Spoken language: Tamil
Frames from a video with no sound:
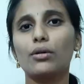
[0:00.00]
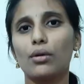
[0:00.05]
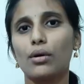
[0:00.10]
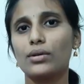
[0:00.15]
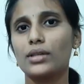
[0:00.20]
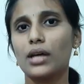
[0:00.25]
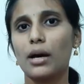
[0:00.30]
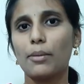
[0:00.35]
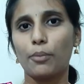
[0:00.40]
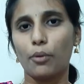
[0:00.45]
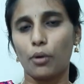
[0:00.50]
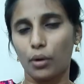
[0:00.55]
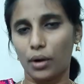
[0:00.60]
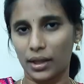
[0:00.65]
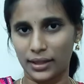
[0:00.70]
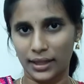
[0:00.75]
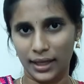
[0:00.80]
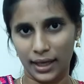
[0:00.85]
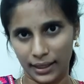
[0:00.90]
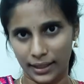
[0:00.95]
க்ளோஸாக
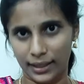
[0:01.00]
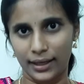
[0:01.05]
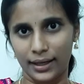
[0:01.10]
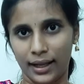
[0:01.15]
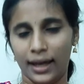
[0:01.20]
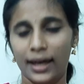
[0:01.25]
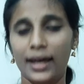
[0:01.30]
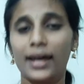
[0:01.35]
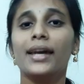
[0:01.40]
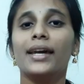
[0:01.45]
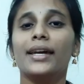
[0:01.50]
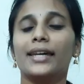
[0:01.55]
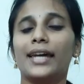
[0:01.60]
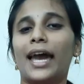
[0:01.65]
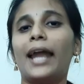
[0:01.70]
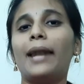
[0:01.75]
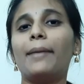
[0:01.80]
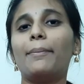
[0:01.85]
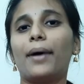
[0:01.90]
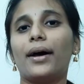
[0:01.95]
போனதே இல்லை
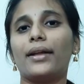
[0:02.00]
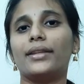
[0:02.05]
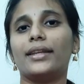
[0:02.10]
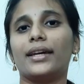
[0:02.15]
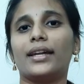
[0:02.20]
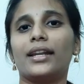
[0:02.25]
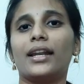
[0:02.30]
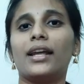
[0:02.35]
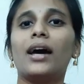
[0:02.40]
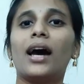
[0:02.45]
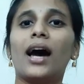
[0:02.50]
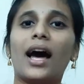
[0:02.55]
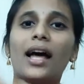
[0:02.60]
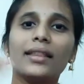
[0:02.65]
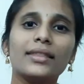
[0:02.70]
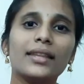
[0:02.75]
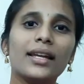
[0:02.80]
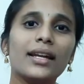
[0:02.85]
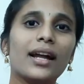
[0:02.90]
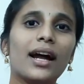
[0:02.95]
ஏன்னு பார்த்தீங்கன்னா
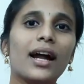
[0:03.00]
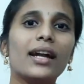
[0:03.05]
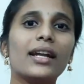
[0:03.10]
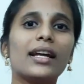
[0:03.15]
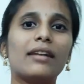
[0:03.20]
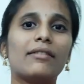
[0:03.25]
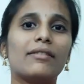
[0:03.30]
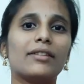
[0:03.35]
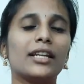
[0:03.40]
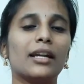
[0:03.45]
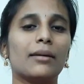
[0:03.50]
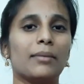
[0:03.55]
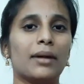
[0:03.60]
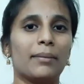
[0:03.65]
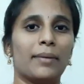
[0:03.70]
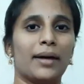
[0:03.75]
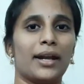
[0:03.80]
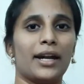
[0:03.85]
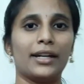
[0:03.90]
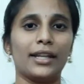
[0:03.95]
அந்த நாடுகள் நாடுகள் வந்து நம்மளை
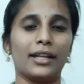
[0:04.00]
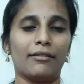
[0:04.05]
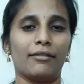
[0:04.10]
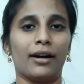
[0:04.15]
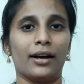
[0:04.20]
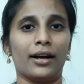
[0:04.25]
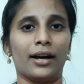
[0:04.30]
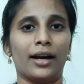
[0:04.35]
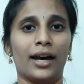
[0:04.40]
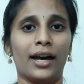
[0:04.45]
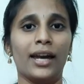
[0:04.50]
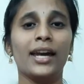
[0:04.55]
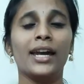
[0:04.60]
மிரட்டிடுவாங்க